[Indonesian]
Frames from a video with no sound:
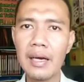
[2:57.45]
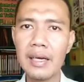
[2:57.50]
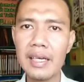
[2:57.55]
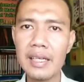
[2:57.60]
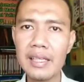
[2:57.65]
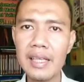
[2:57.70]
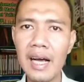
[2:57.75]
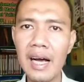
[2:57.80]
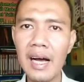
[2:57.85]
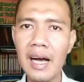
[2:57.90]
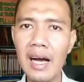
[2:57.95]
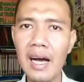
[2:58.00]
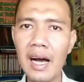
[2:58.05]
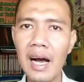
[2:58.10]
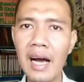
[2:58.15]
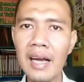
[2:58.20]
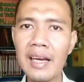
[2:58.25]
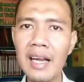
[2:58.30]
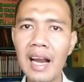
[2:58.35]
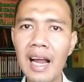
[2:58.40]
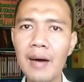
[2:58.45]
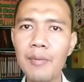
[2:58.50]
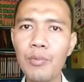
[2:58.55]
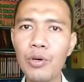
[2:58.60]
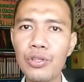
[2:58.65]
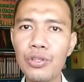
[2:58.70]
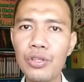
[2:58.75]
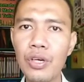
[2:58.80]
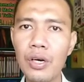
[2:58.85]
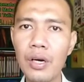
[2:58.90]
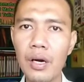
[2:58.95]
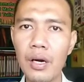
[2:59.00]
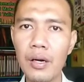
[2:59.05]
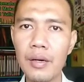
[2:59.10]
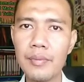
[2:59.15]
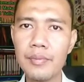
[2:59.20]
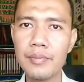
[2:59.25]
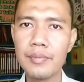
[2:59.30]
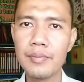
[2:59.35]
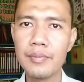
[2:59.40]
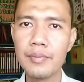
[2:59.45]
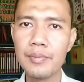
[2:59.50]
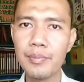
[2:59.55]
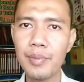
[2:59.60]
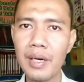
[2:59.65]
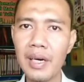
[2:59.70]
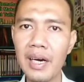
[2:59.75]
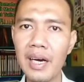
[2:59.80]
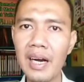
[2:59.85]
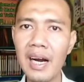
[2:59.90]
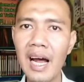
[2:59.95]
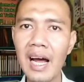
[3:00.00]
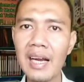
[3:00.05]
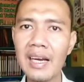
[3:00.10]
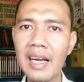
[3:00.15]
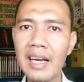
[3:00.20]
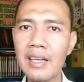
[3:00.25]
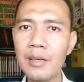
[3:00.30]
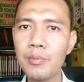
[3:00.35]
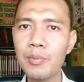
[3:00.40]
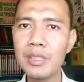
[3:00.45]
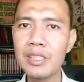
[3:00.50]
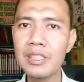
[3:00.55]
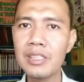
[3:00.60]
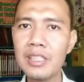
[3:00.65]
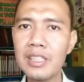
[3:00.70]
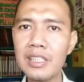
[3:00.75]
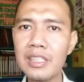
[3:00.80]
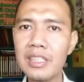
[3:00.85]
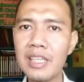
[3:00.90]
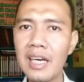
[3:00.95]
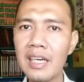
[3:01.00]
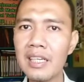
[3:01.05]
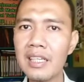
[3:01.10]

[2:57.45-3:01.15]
kita adalah motor penggerak dari bisnis yang